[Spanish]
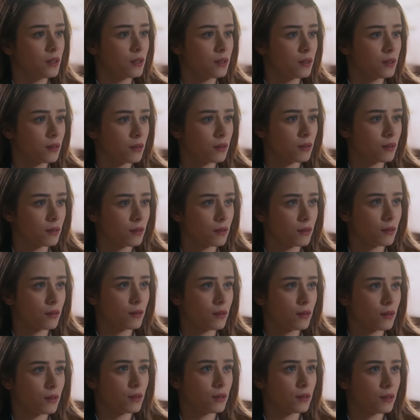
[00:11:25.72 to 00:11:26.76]
familia,
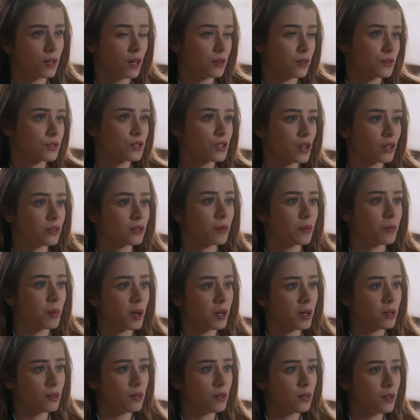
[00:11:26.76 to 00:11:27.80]
optó por
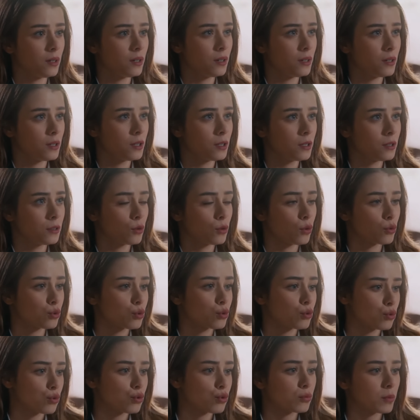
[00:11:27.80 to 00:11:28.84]
distanciarse de Kukur,
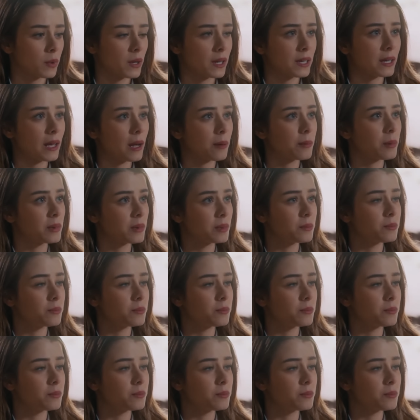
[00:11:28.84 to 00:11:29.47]
buscando una vida